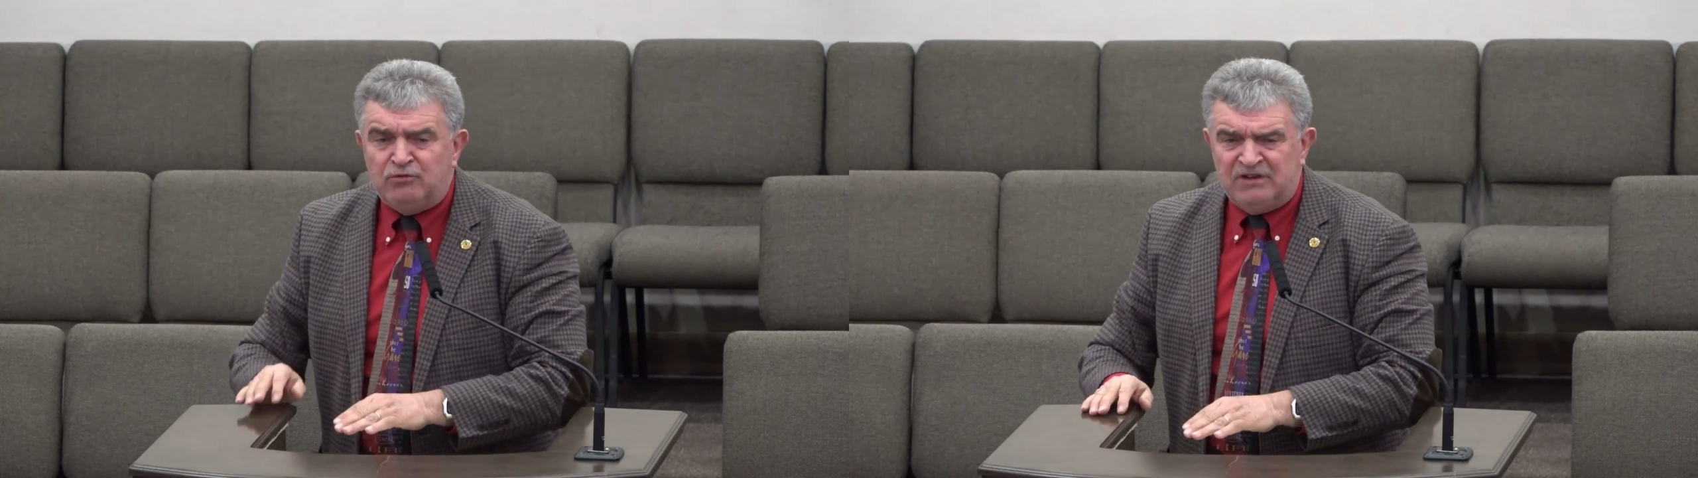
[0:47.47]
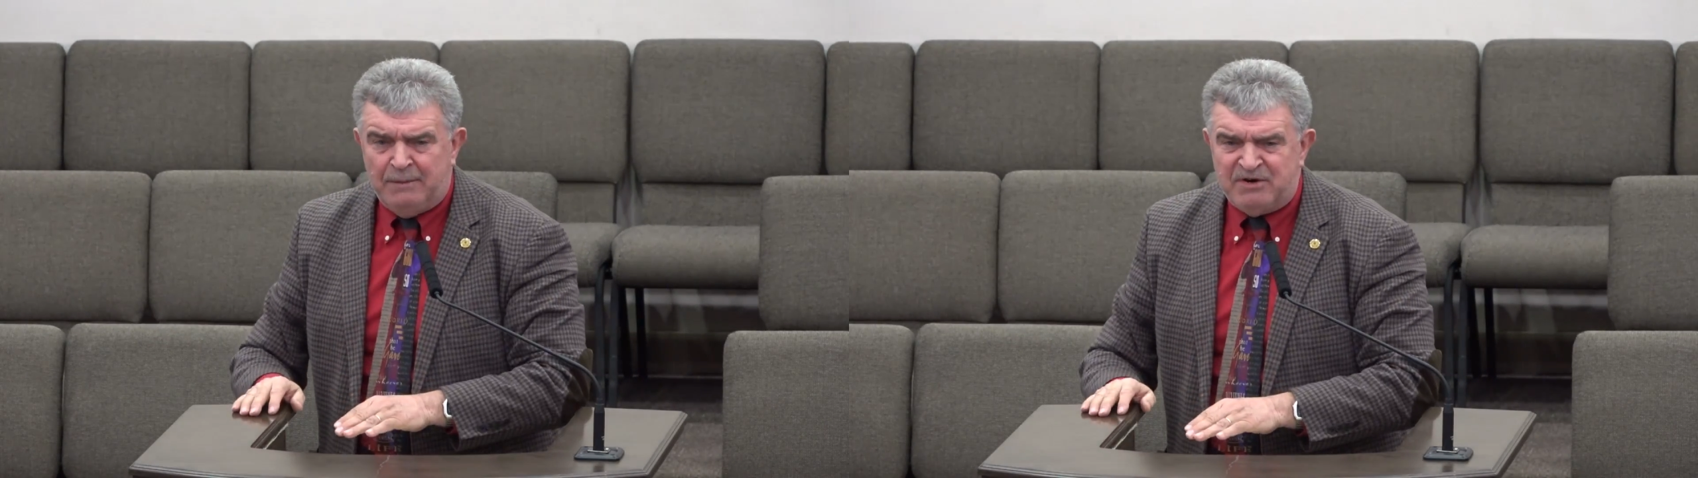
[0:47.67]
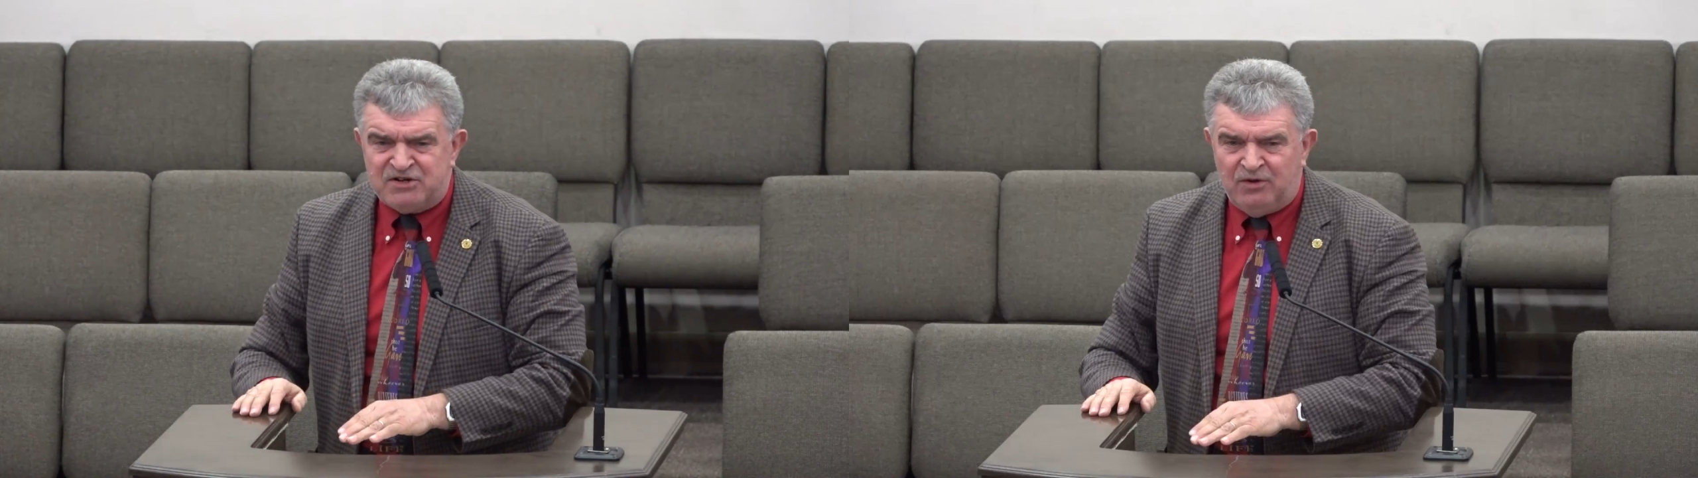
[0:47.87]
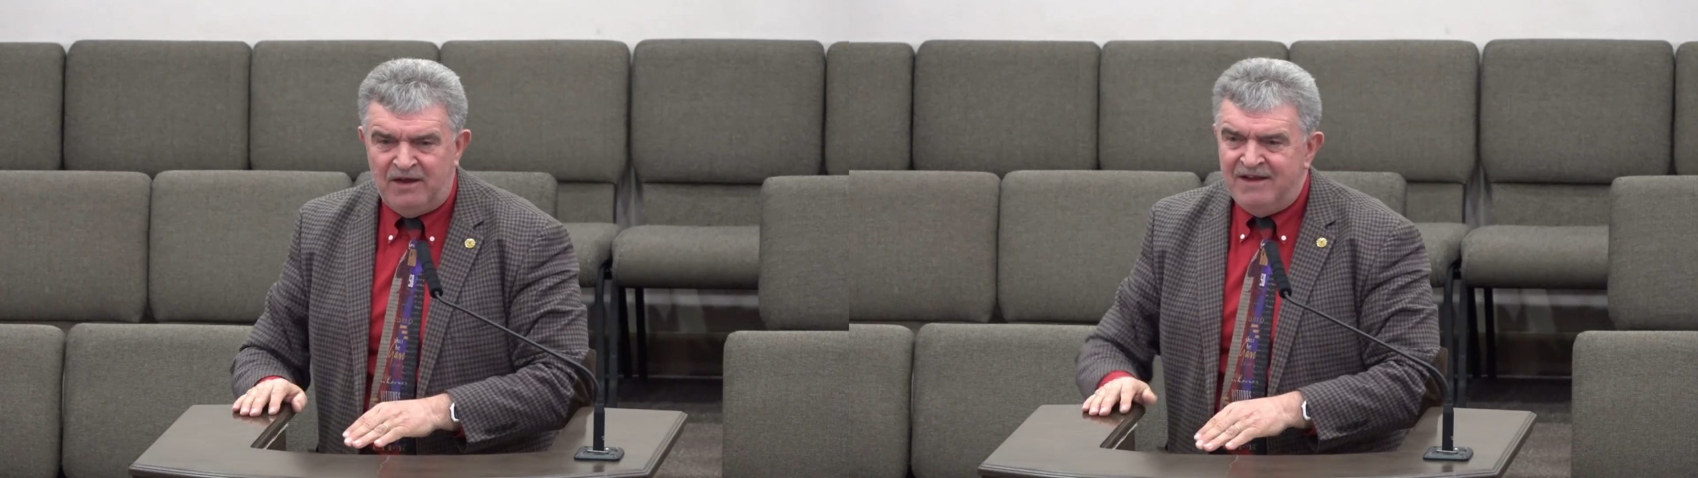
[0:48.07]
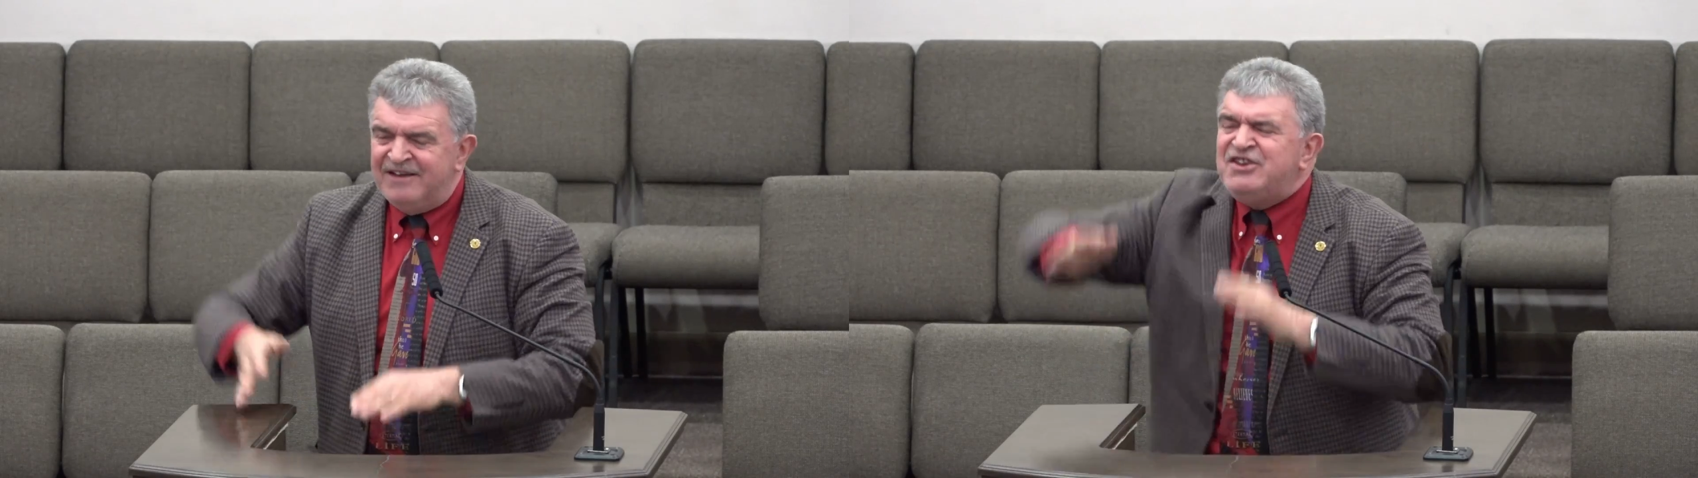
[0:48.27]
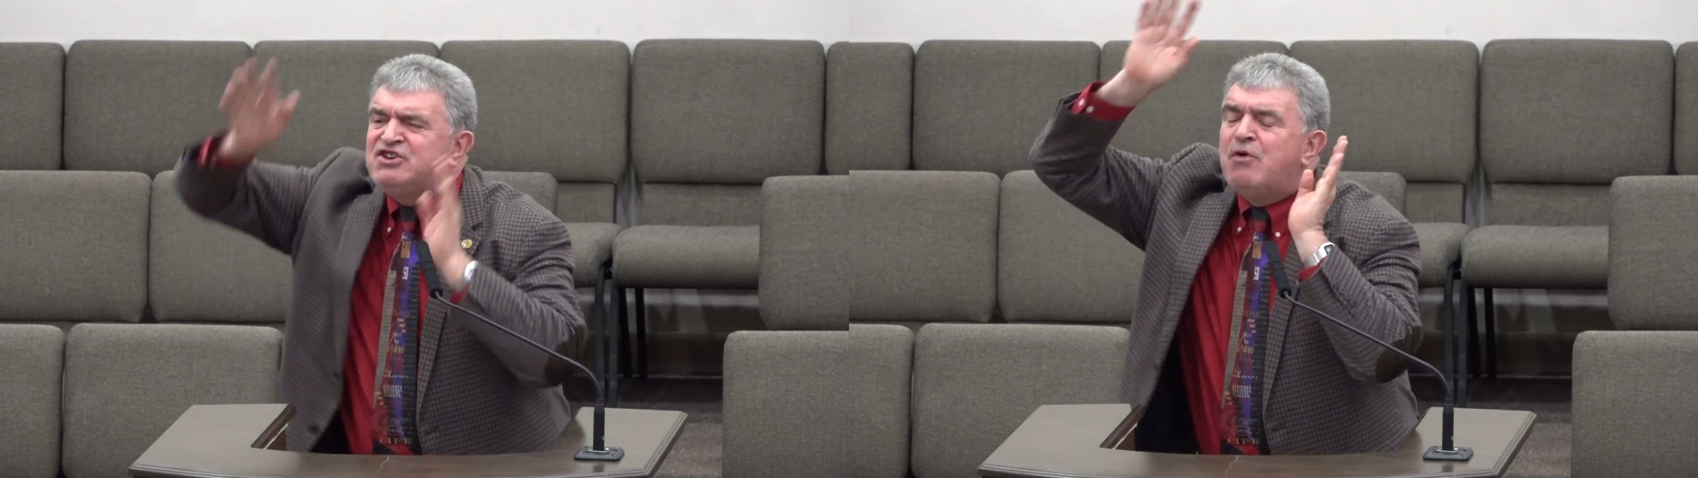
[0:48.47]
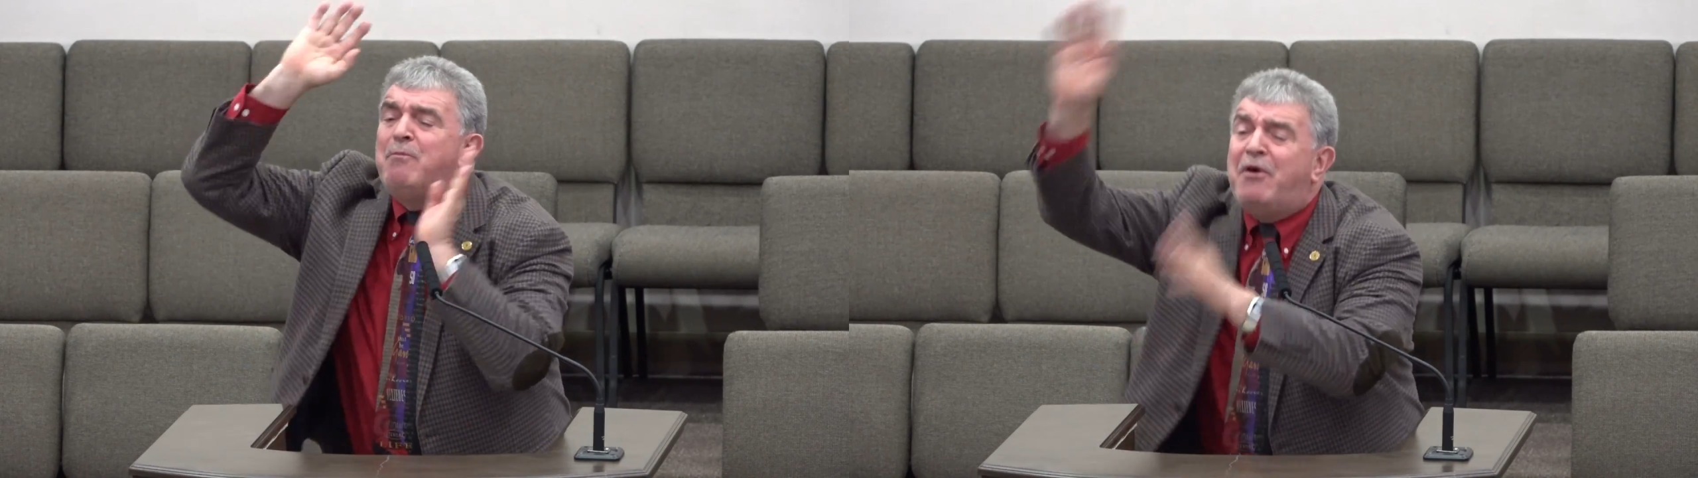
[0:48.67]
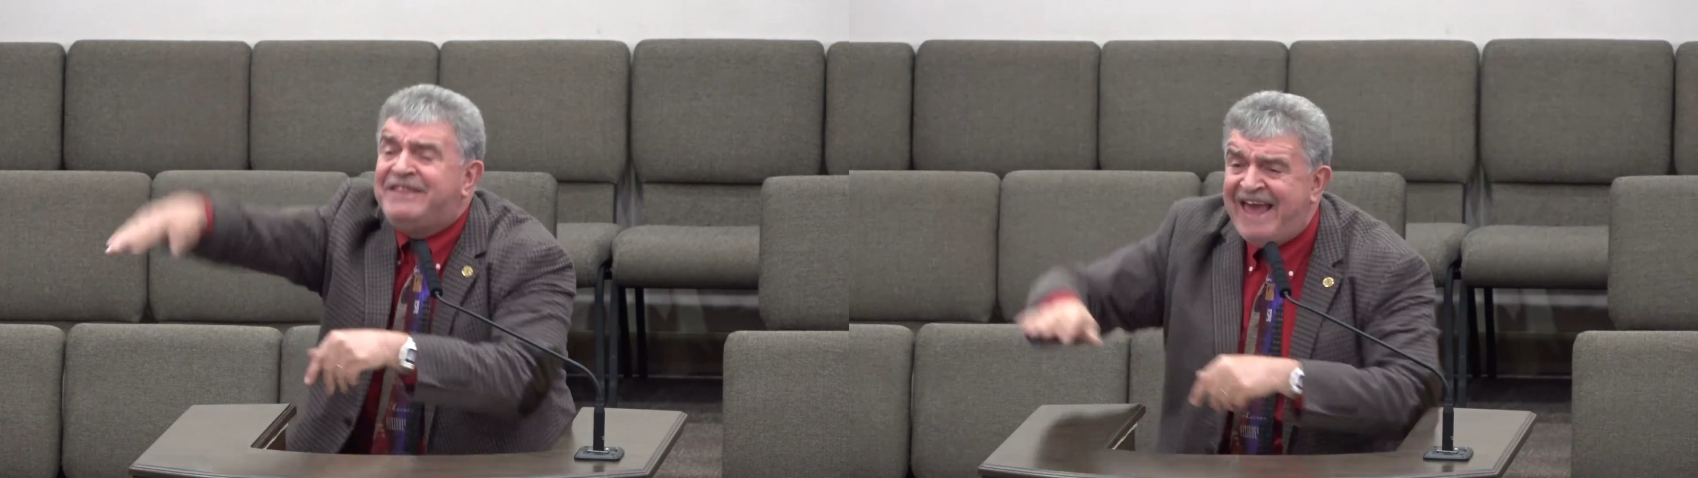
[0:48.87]
туда пошла. Ничего,
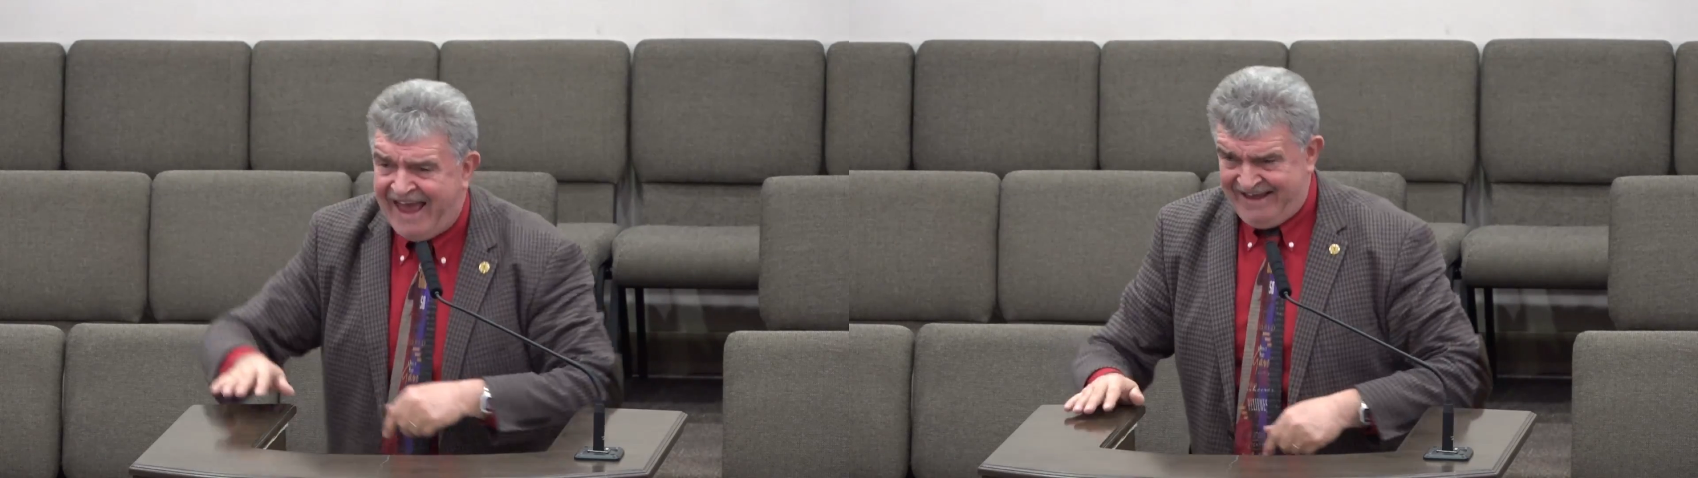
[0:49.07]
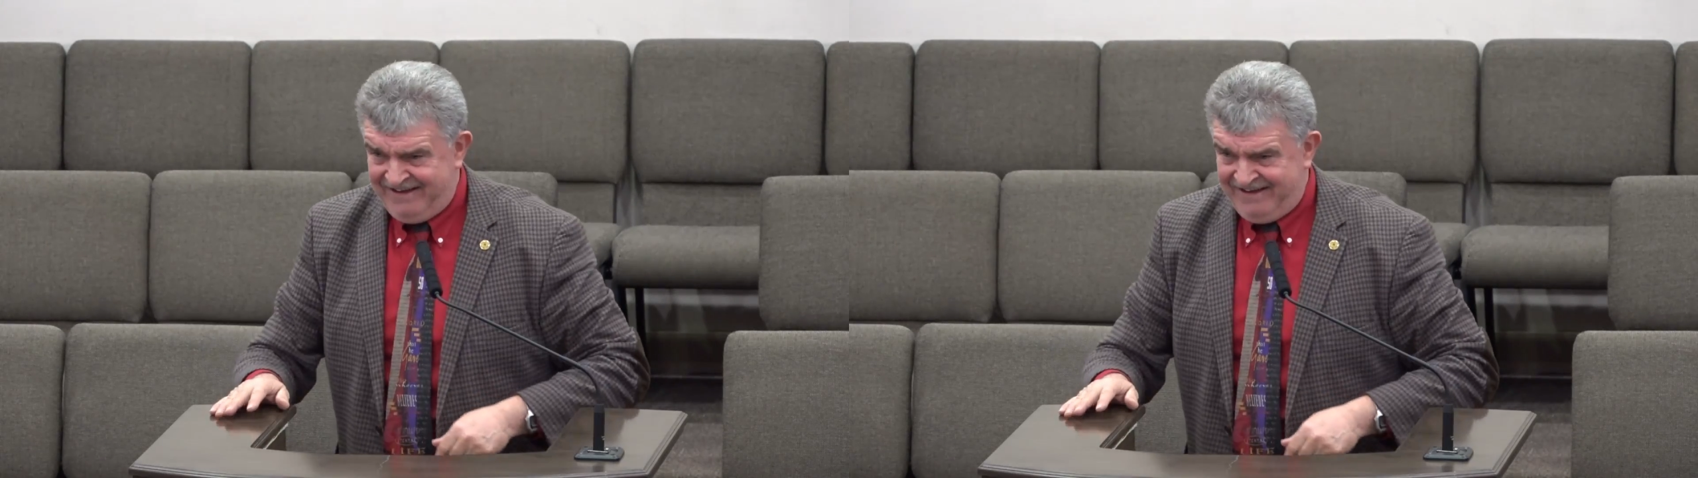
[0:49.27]
пойде.